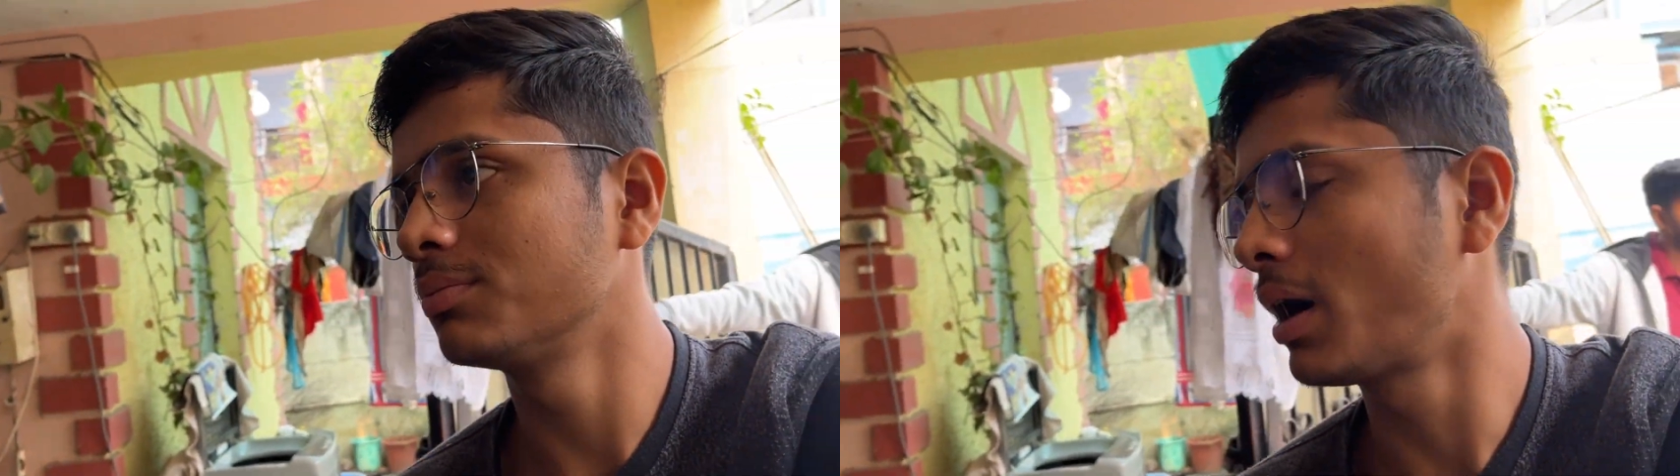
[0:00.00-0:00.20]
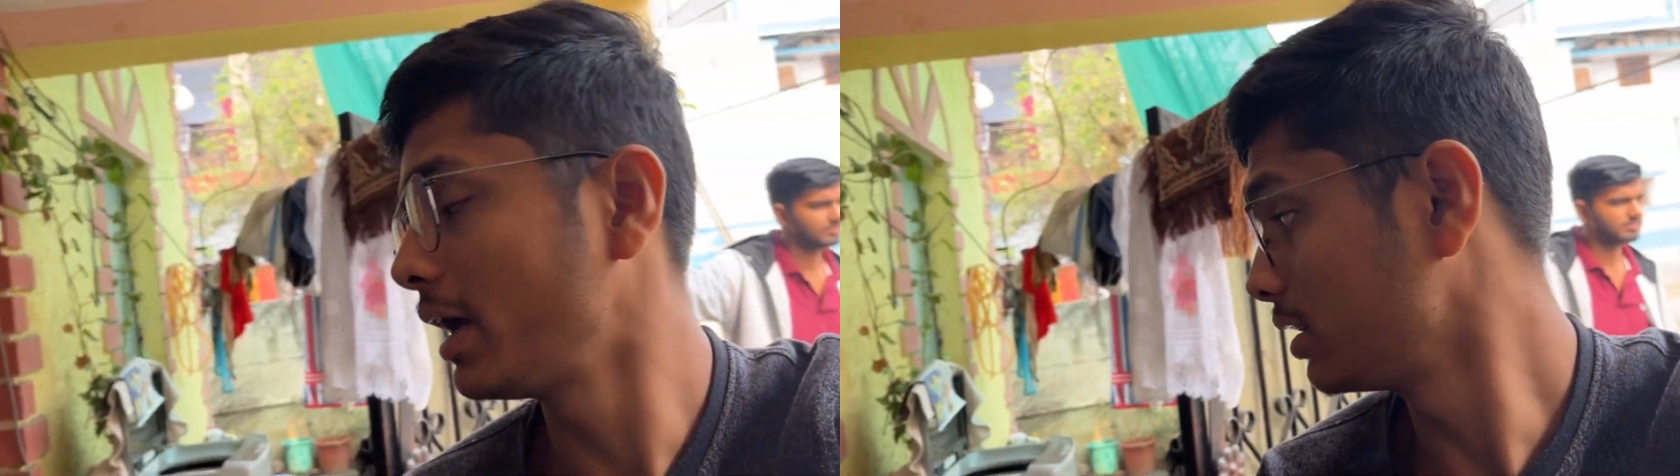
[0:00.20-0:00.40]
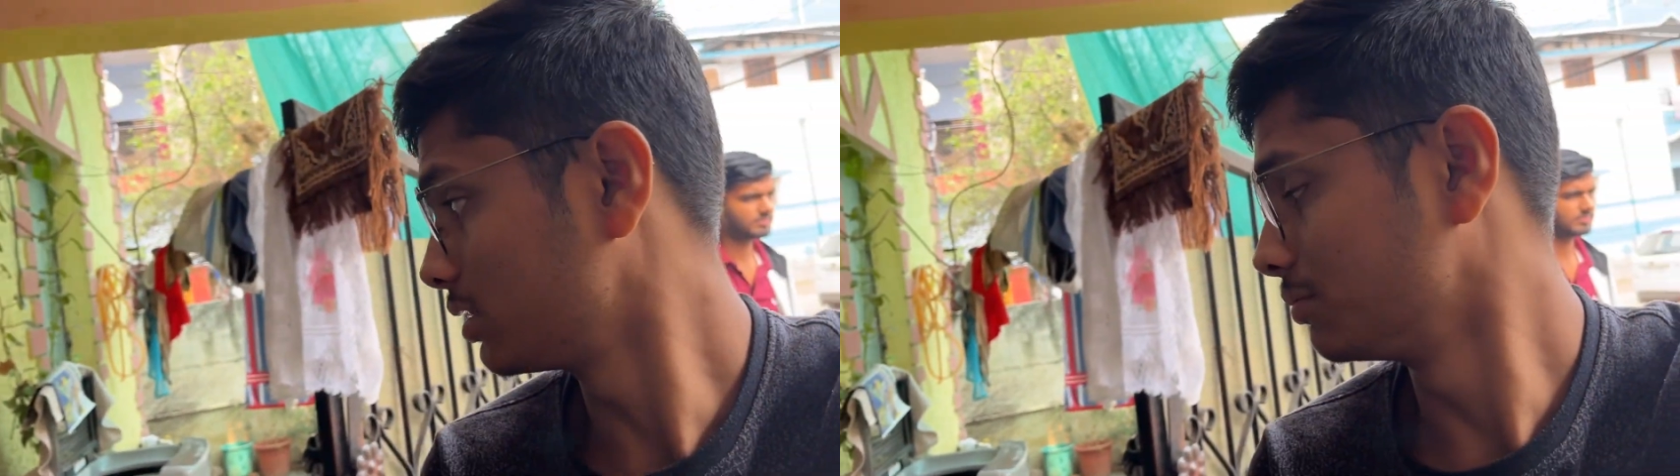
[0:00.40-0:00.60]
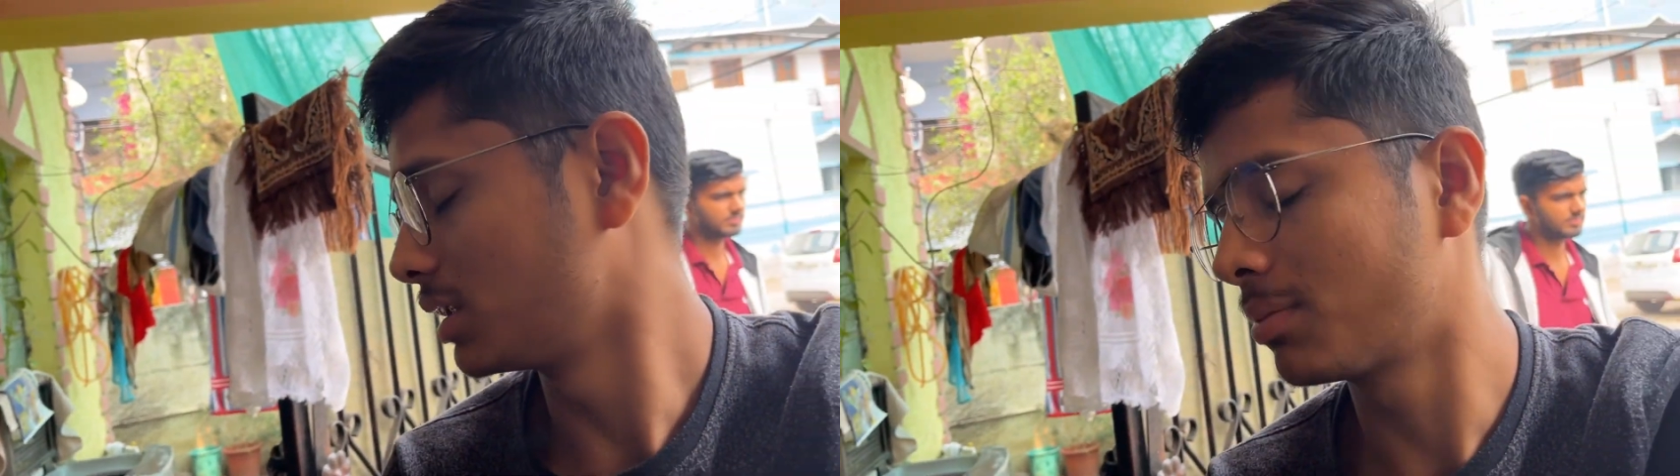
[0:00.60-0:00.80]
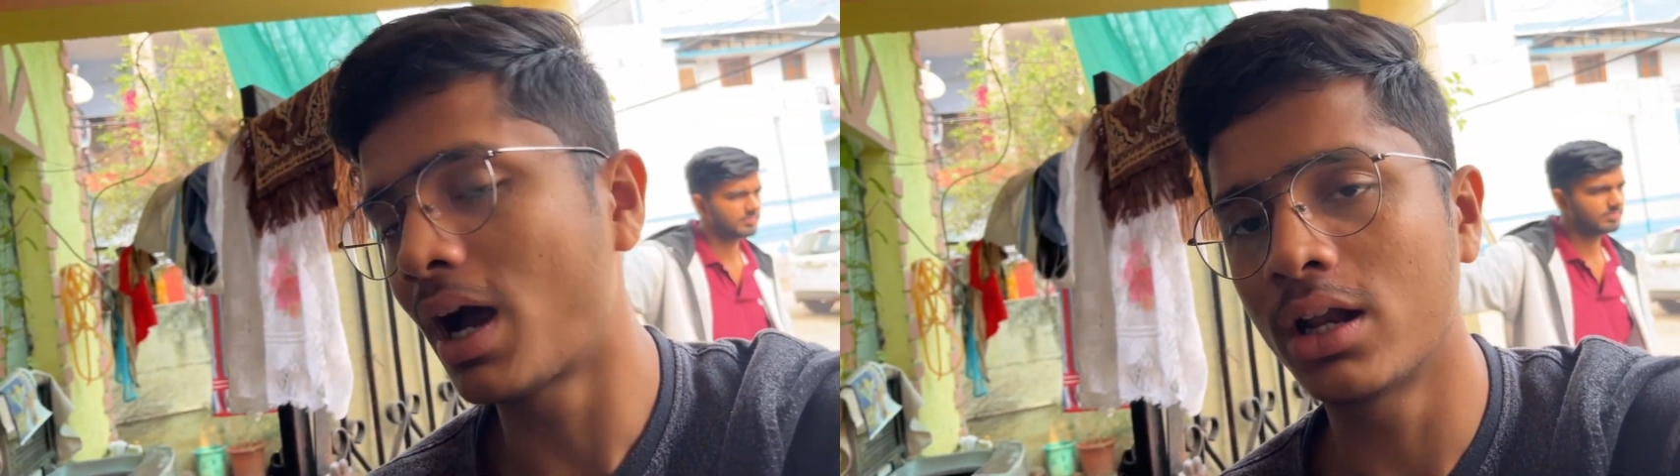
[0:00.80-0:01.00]
भाई
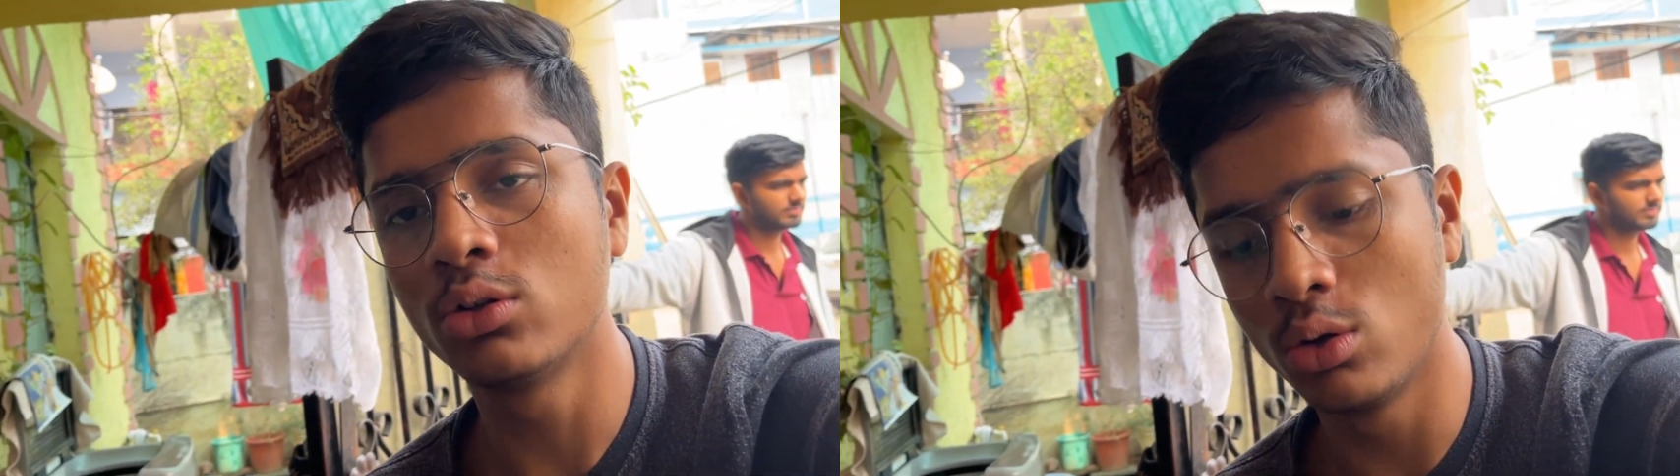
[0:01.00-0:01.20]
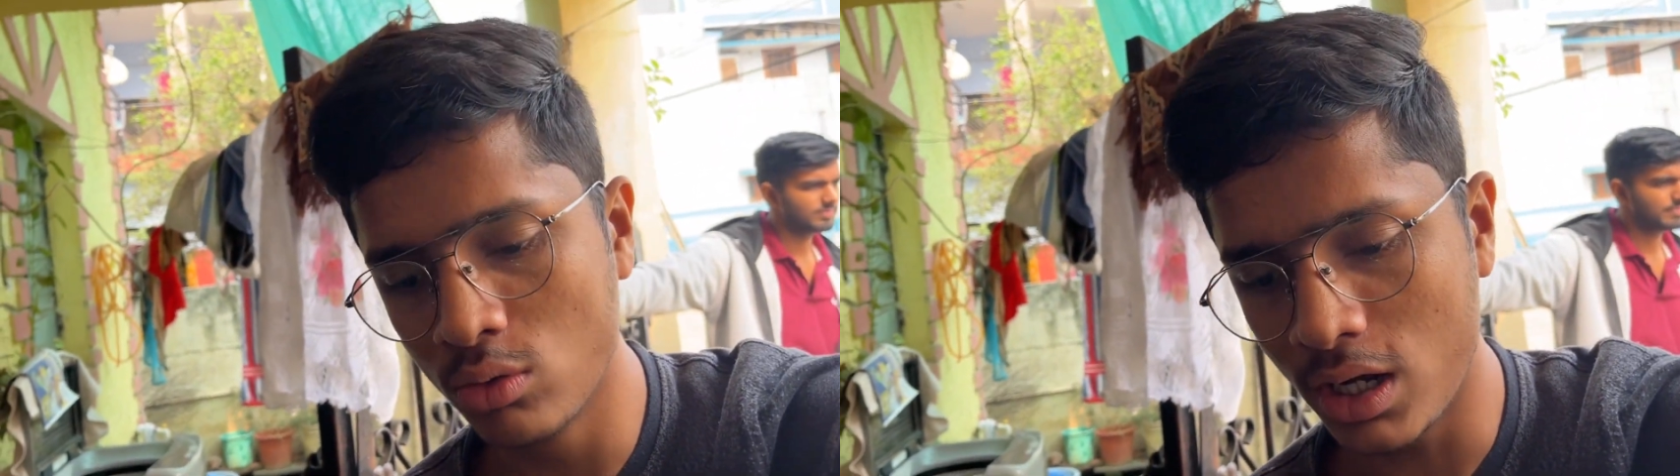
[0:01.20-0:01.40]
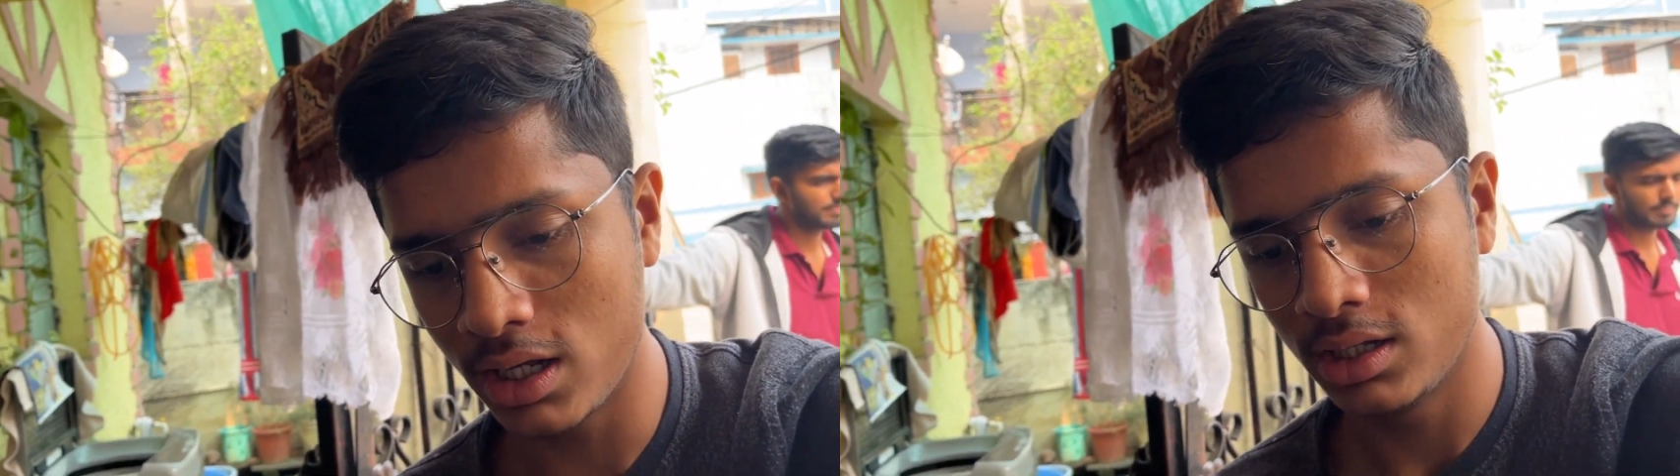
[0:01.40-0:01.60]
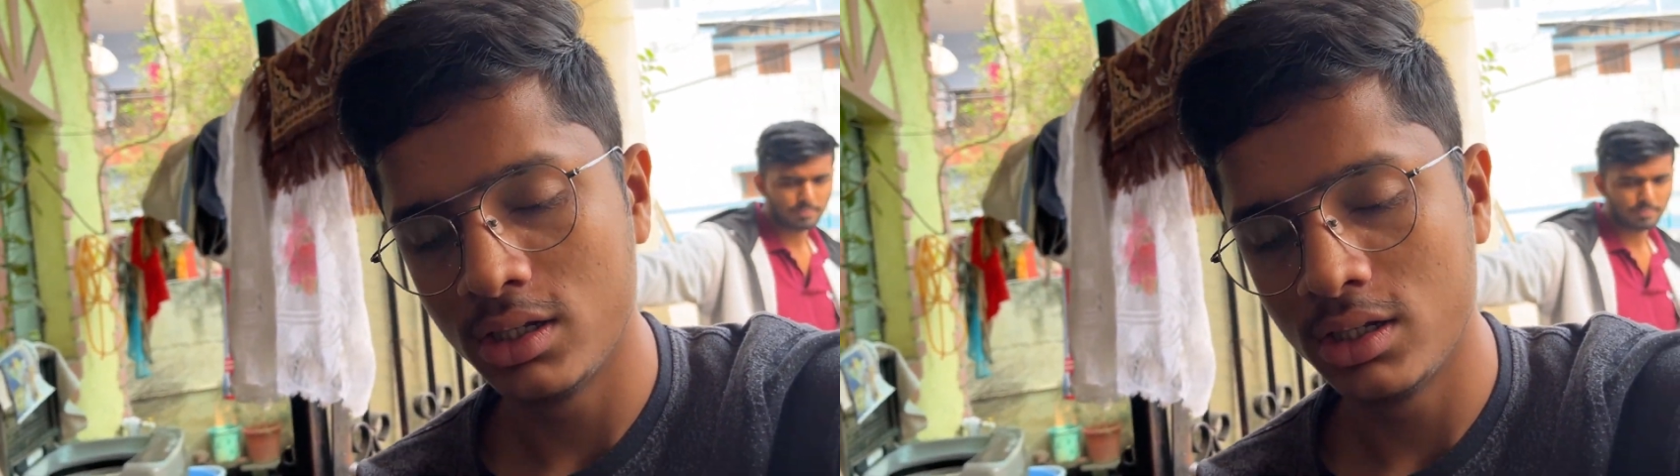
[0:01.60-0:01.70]
मतलब कार धो लूँगा